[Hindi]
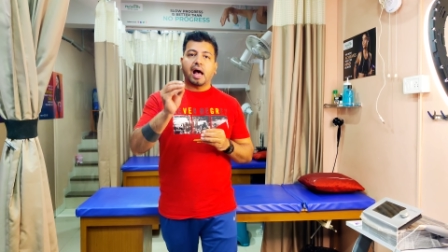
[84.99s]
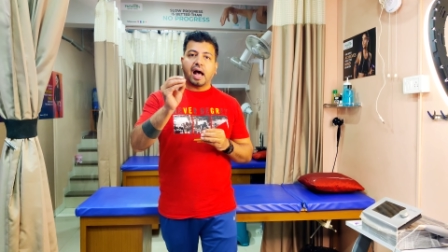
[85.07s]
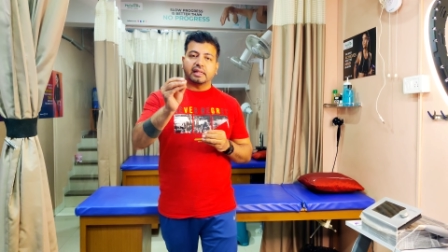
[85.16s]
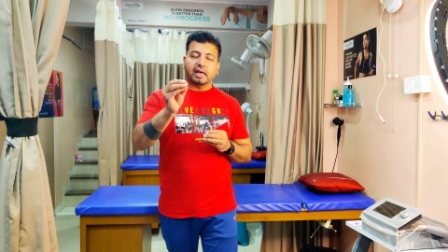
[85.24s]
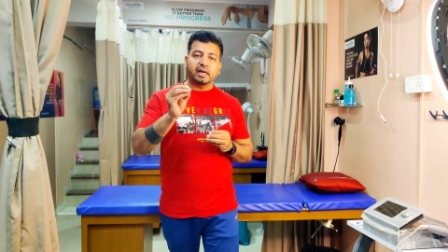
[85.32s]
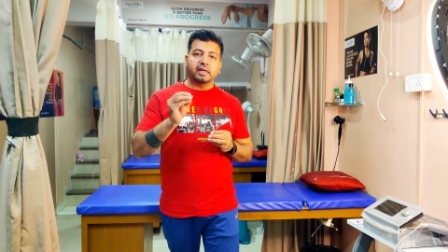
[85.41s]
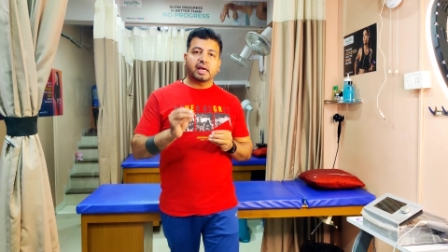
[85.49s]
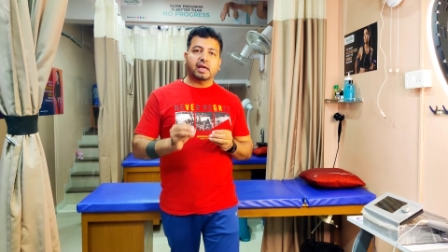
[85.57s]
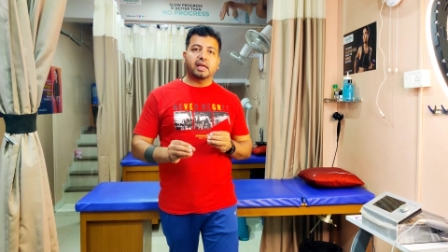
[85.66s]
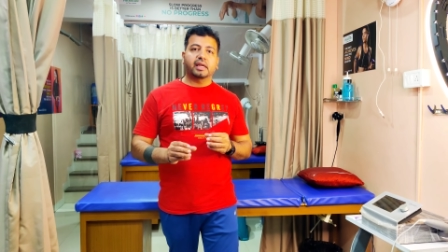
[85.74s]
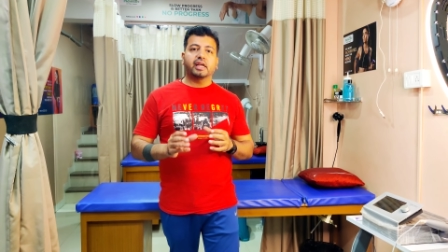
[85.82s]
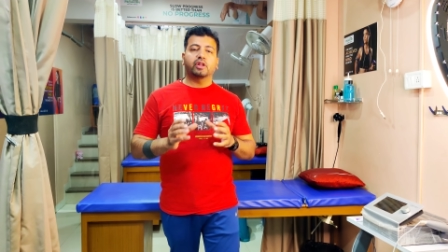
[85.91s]
आधा घंटा
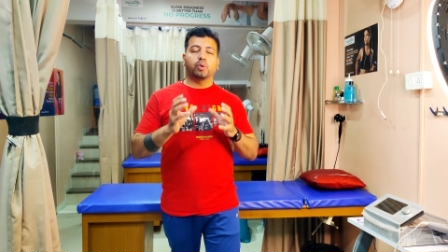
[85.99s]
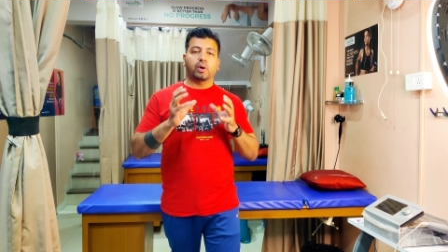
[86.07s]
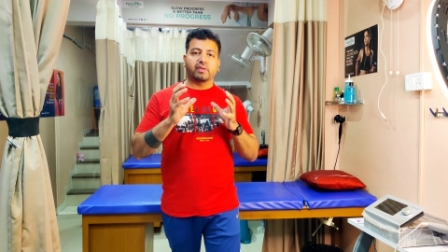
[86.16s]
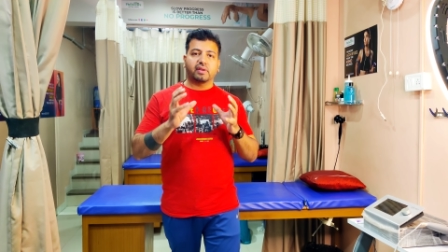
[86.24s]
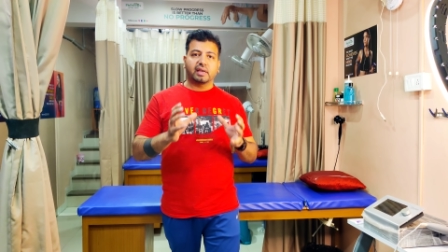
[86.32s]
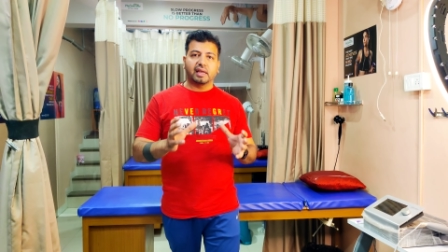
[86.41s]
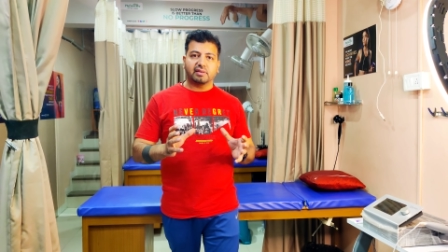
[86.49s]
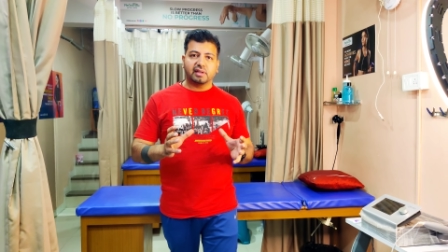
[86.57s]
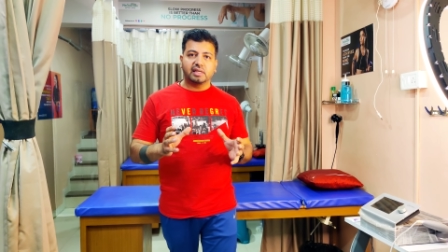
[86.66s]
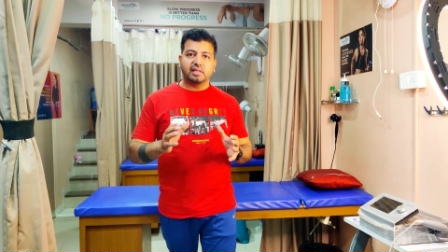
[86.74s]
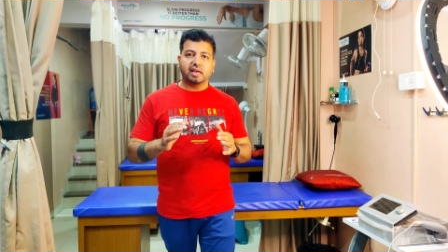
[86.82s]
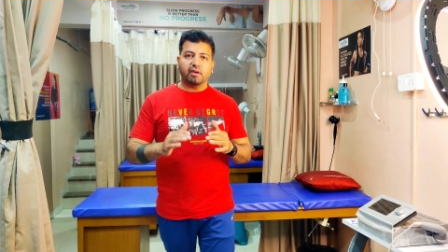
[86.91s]
करके थोड़ा सा रेस्ट
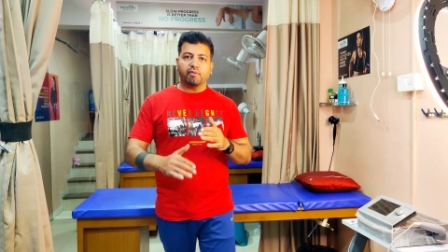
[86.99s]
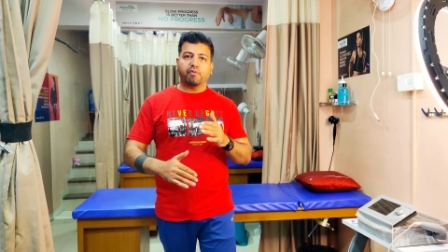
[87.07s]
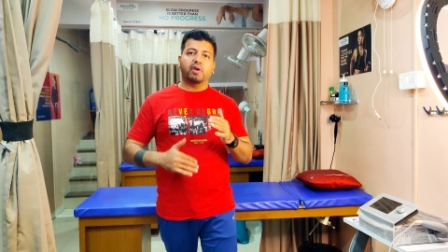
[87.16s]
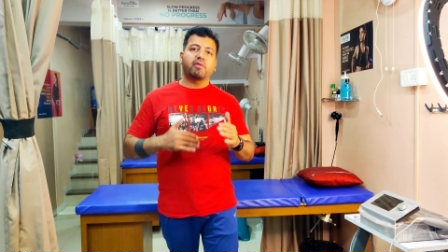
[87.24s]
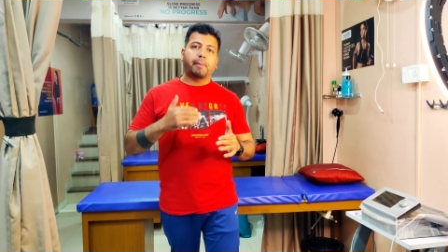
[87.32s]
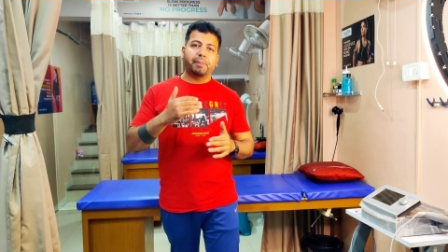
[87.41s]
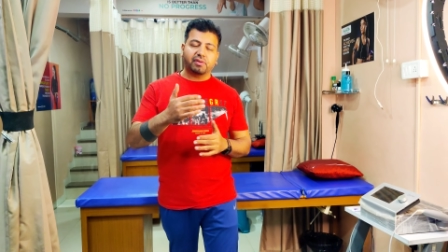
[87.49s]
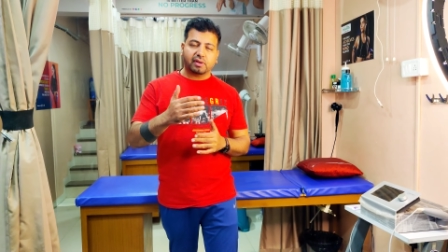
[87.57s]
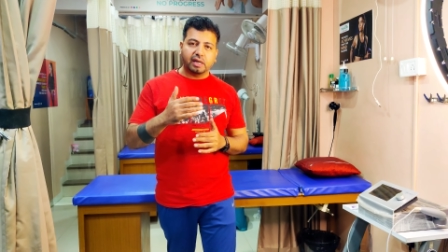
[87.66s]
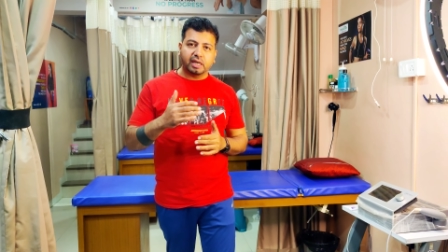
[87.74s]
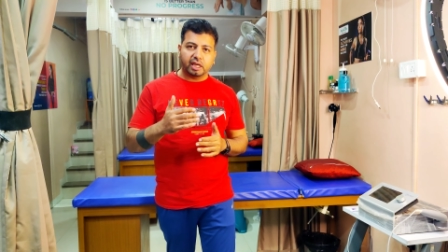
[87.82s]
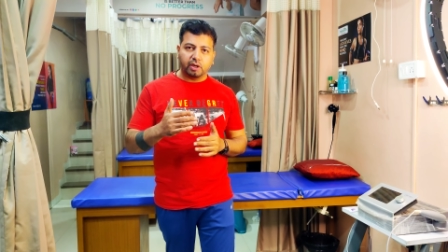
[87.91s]
लीजिए फिर वापस
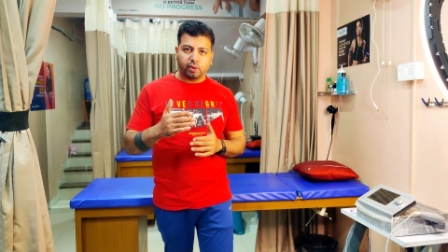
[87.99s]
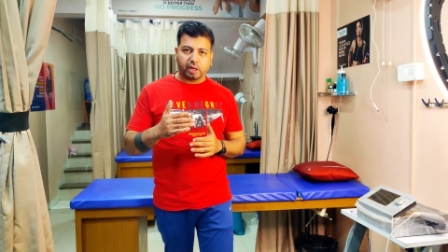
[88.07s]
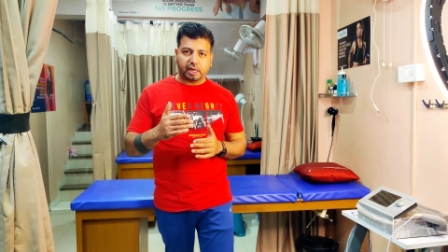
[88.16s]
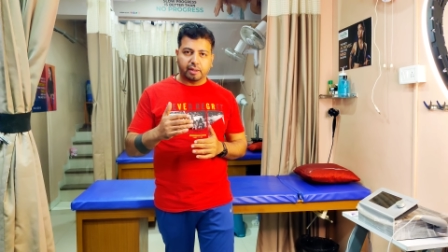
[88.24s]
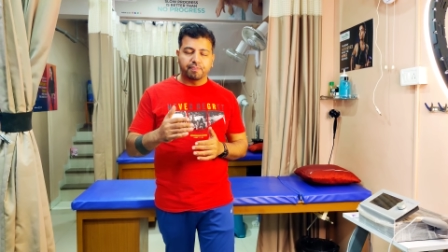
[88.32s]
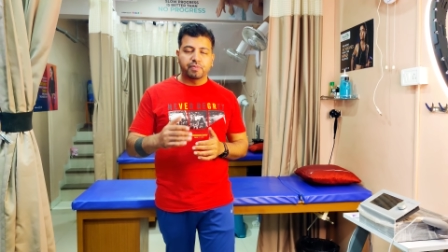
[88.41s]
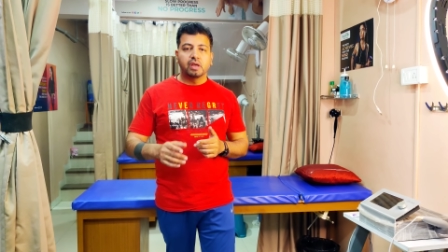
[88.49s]
कंटिन्यू करें